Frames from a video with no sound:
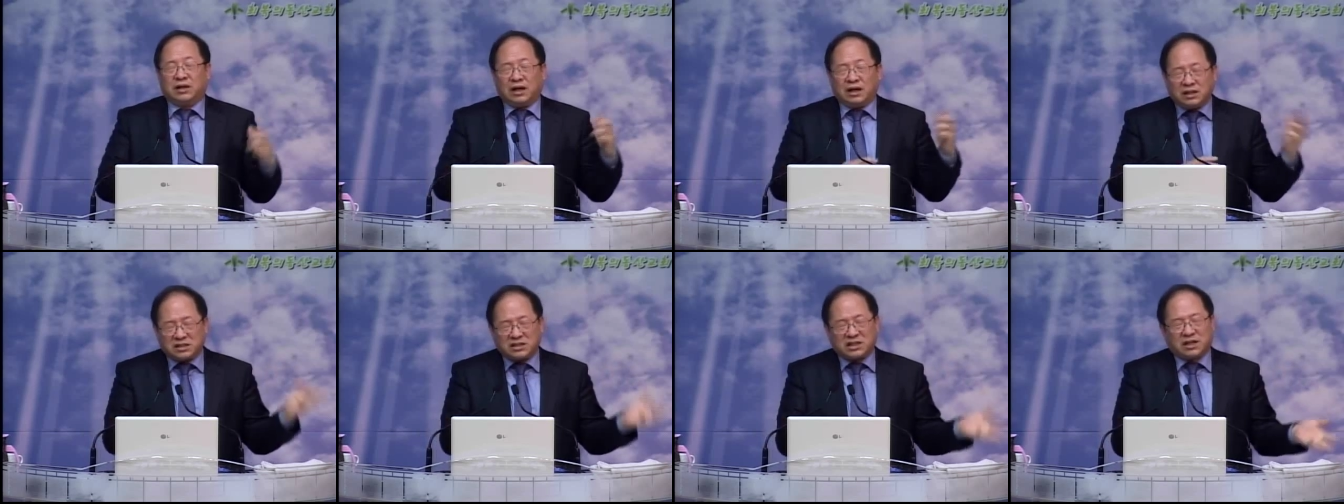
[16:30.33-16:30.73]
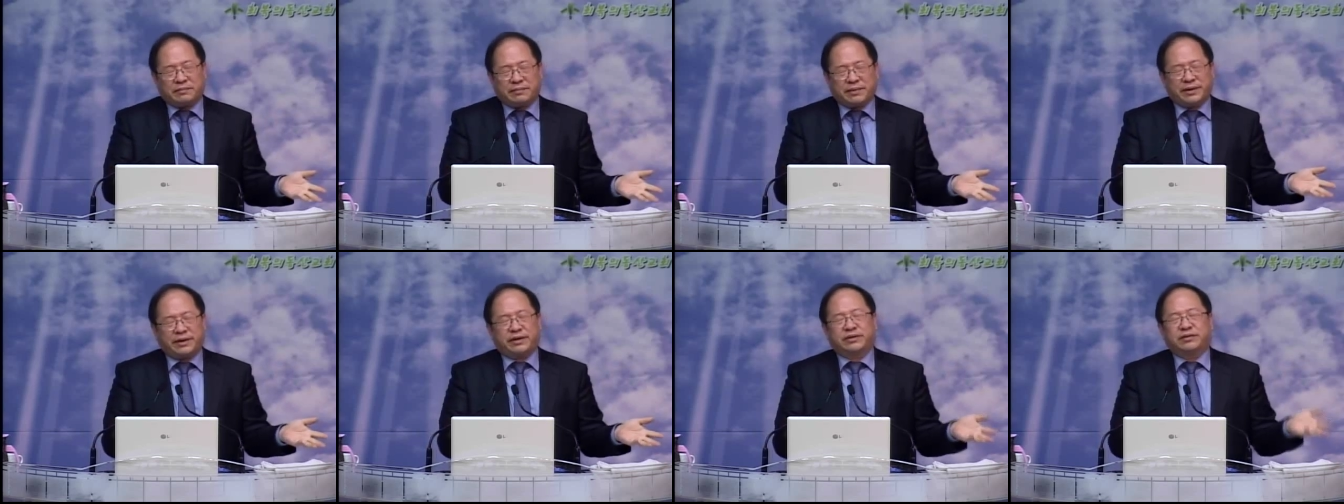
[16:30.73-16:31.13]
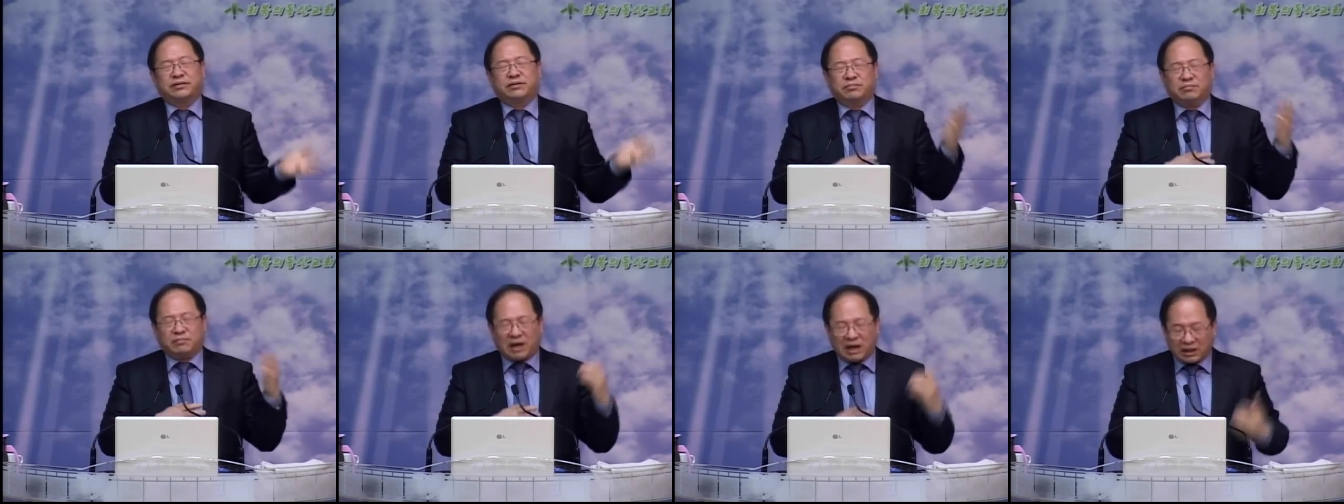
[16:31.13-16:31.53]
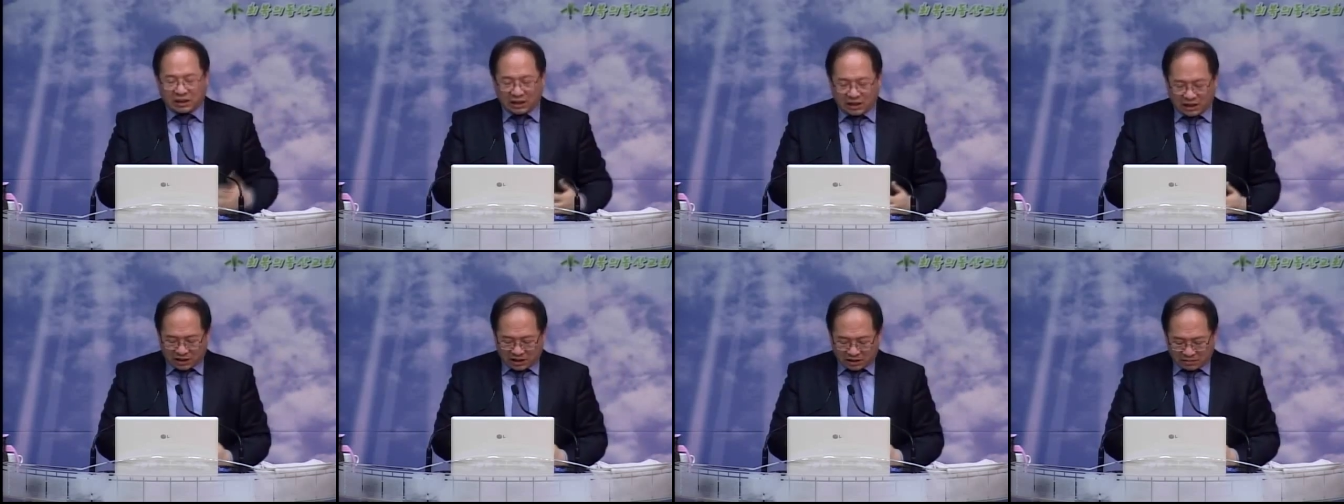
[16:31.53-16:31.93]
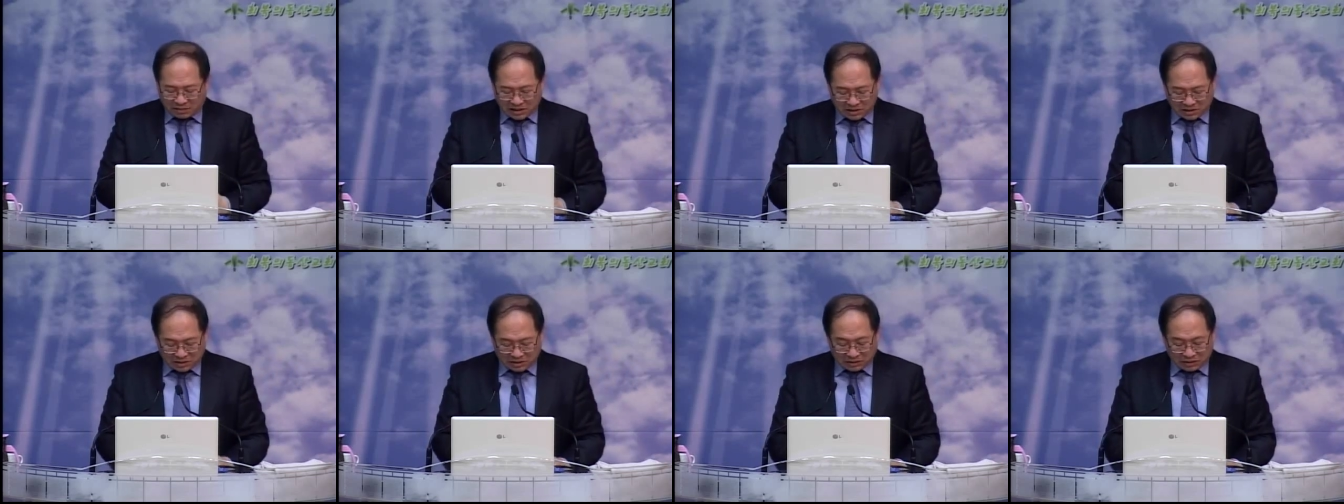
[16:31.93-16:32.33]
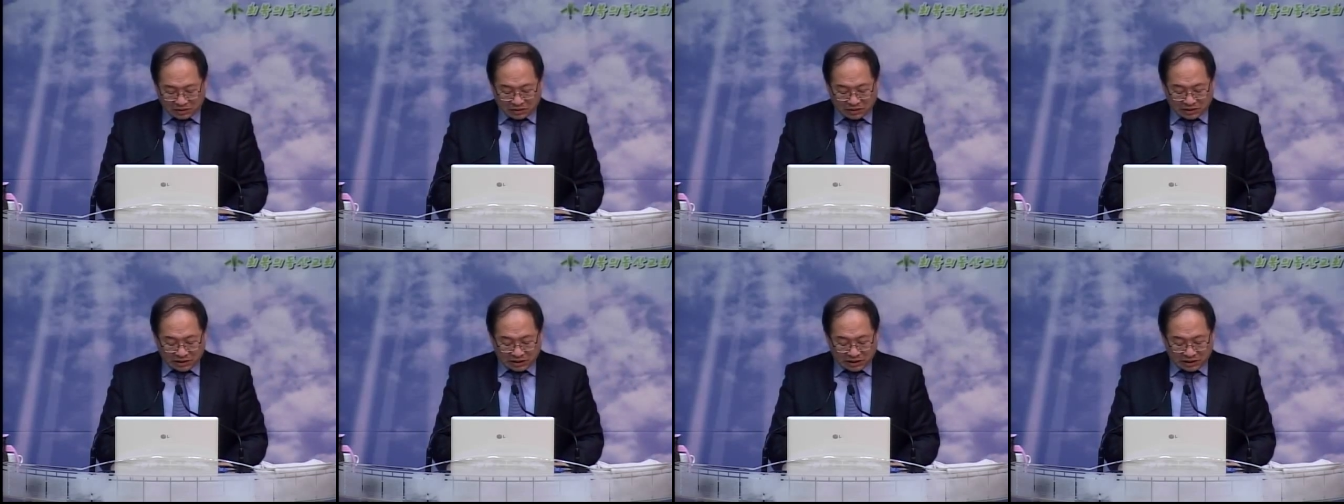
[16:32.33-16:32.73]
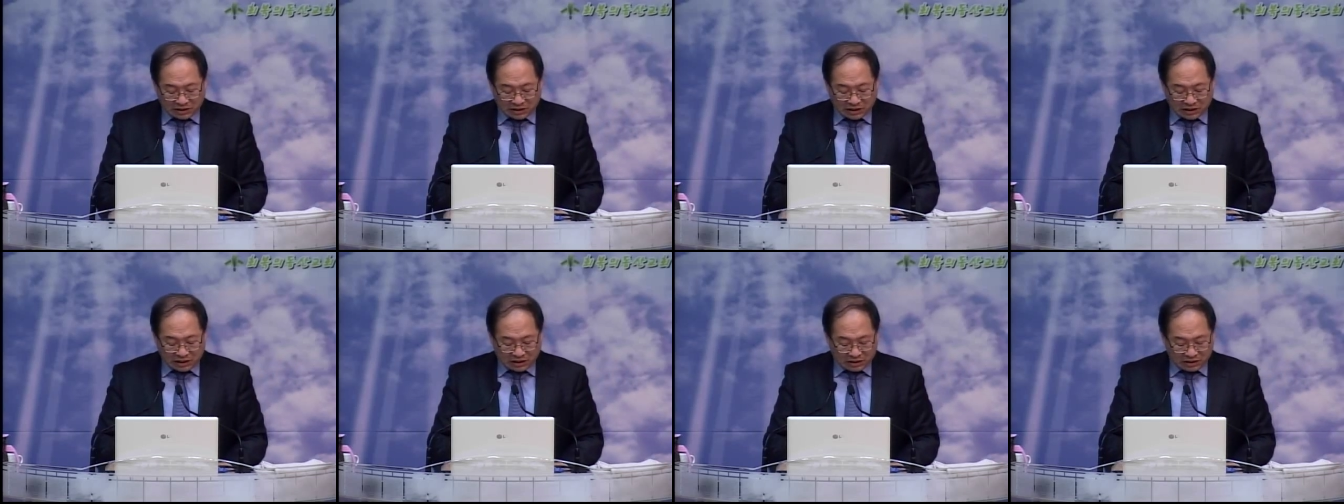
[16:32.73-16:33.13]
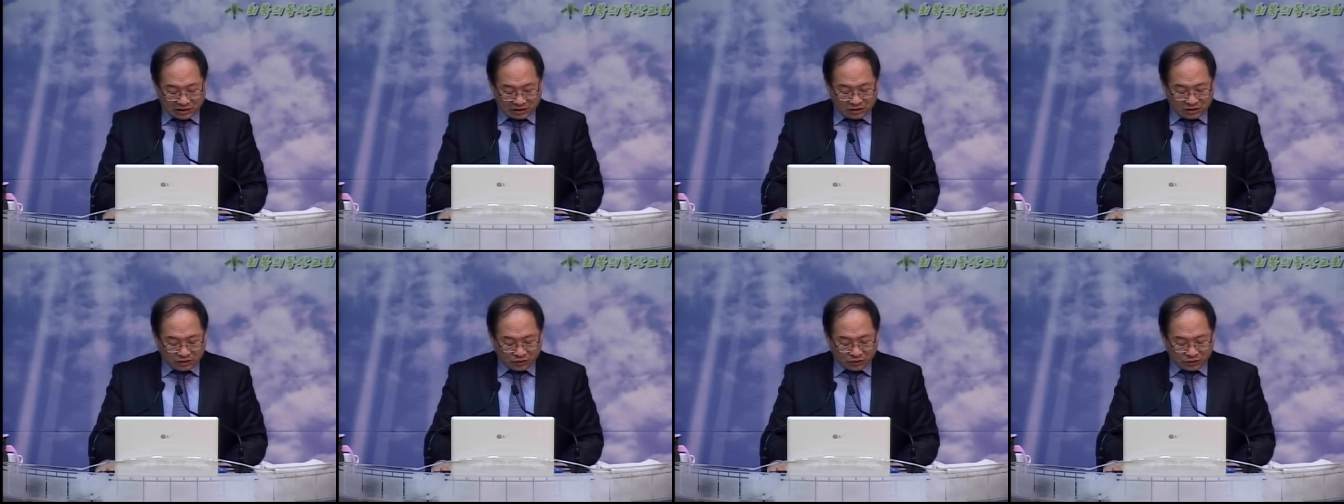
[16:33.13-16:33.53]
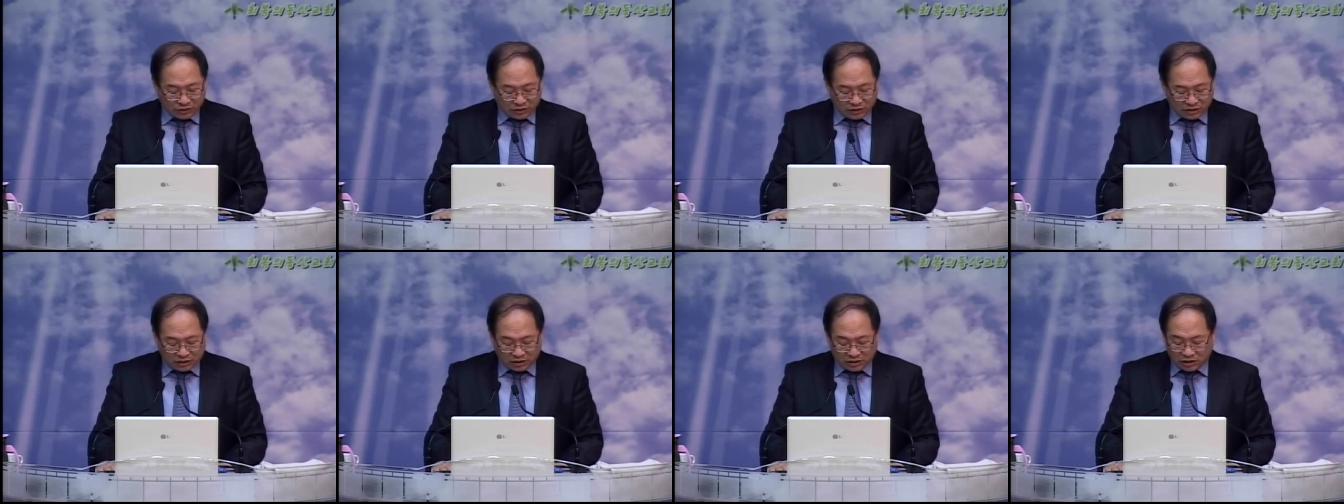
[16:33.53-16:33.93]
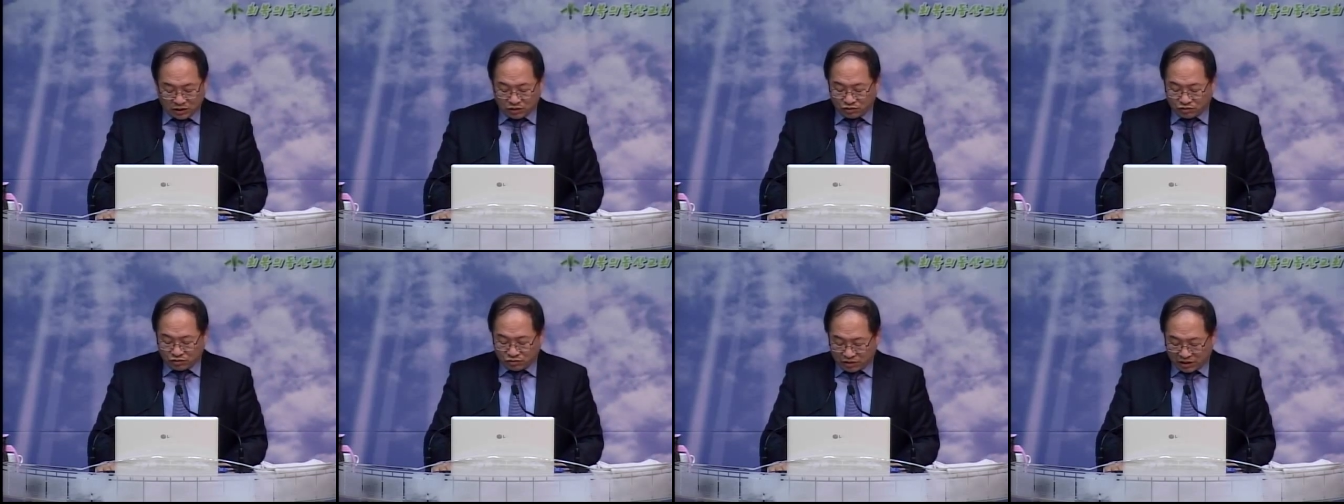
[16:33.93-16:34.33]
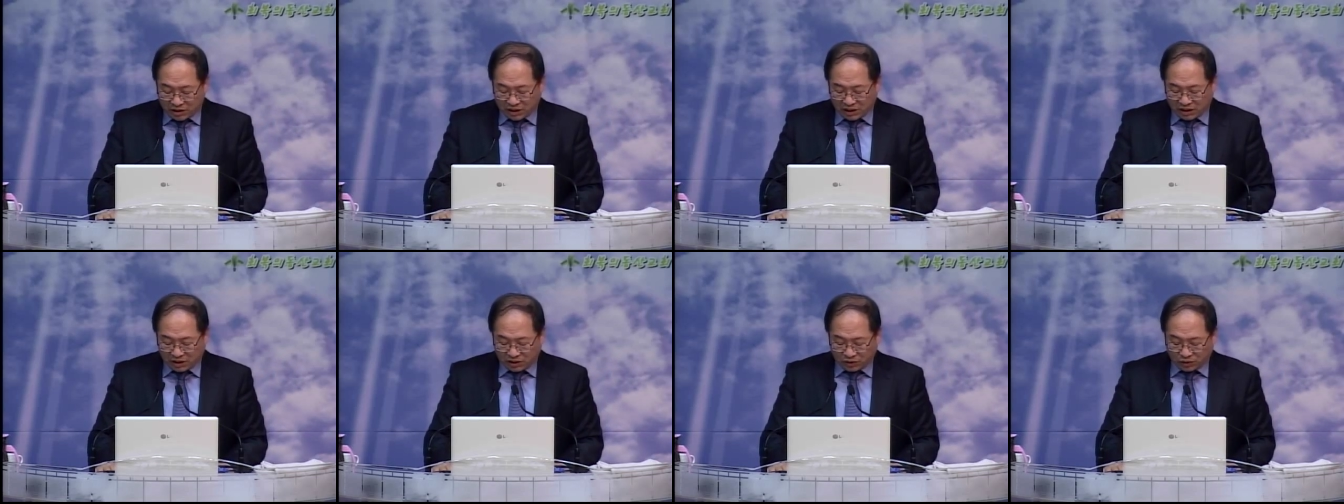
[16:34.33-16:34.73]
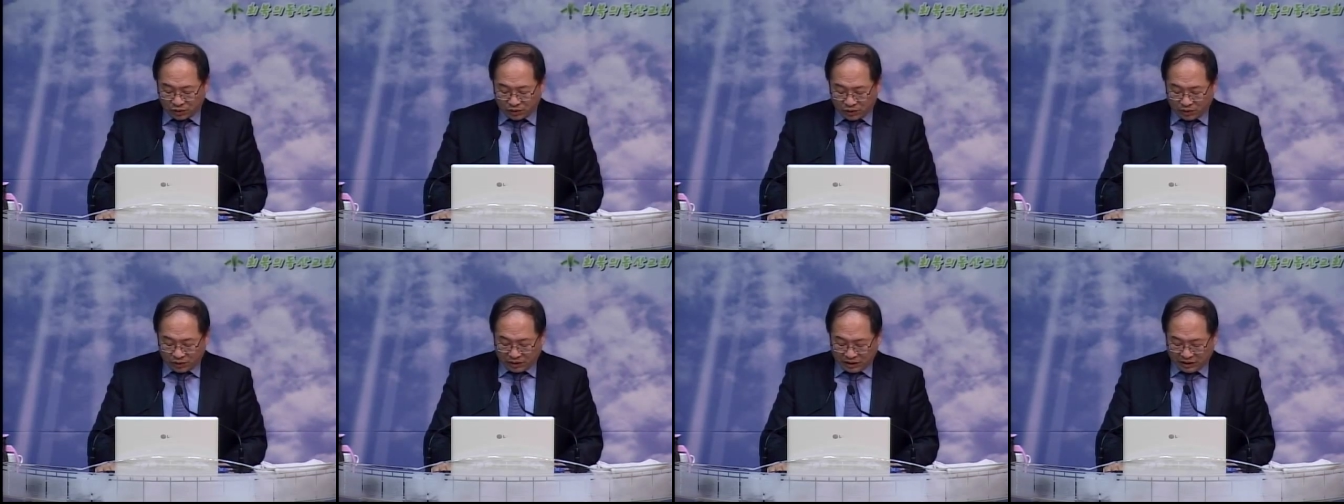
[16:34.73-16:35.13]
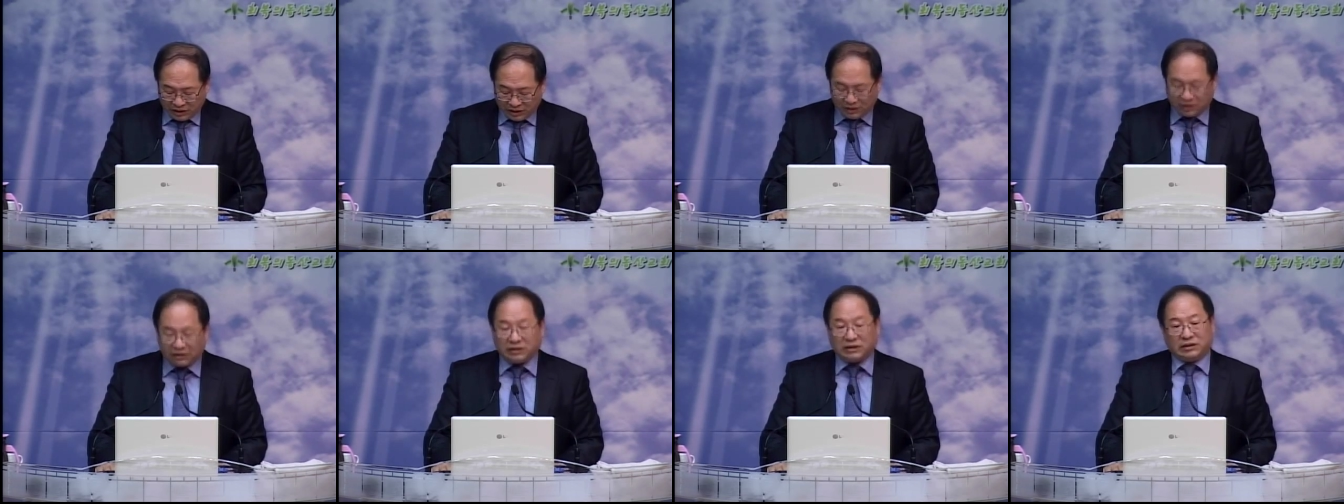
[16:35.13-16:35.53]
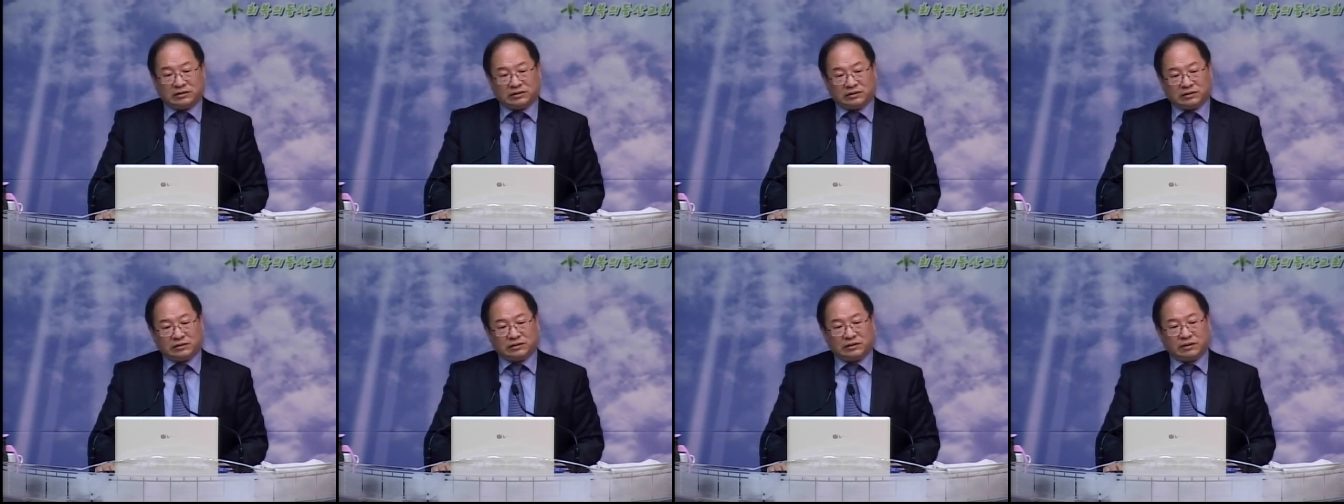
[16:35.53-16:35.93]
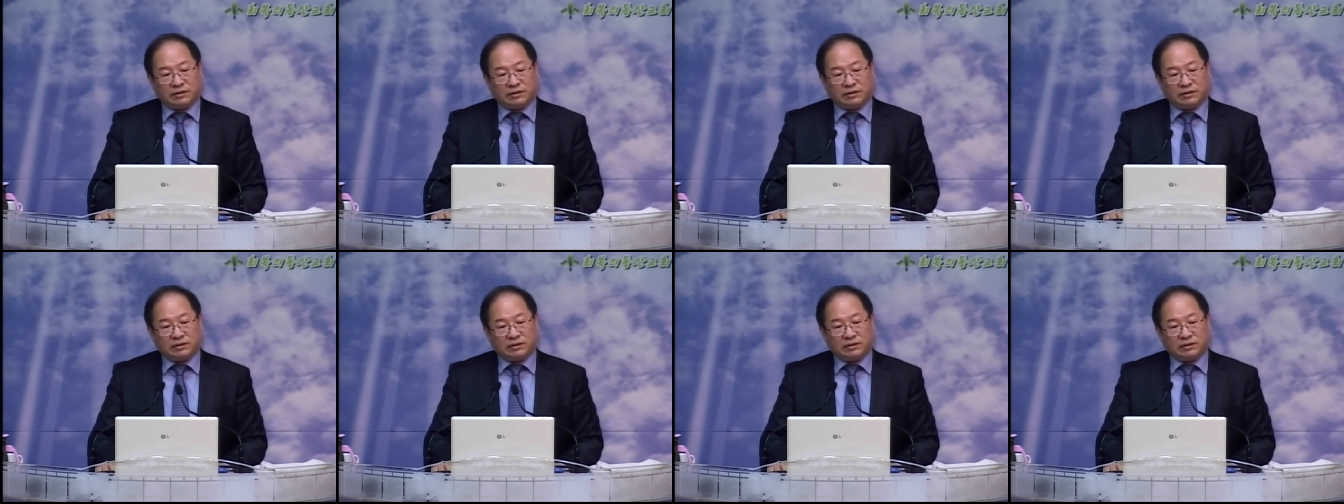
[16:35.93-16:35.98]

엘리사벳, 마리아에게만 있었던 것이 아니라 오늘 우리에게도 일어나는